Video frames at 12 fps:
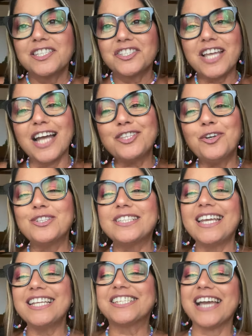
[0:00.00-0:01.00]
Ciao a
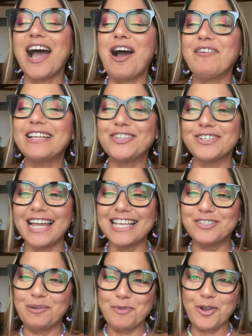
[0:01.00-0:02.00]
tutti, ciao,
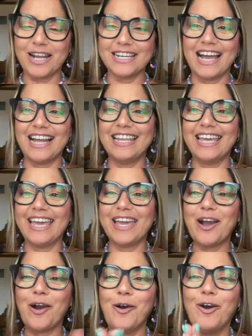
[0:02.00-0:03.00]
bentornati sul mio canale.